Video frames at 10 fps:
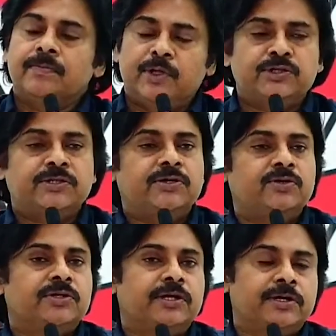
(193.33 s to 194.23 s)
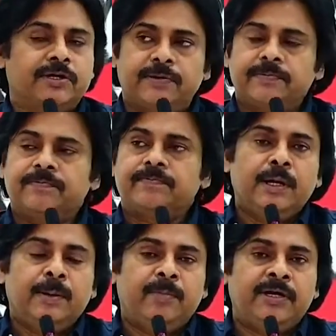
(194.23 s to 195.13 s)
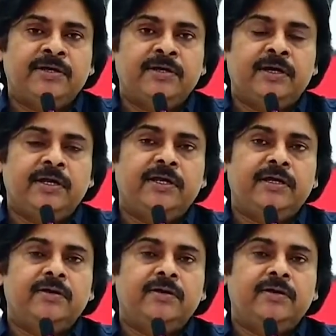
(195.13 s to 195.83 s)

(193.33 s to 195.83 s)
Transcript: దిగజారుడుతనంగా మనల్ని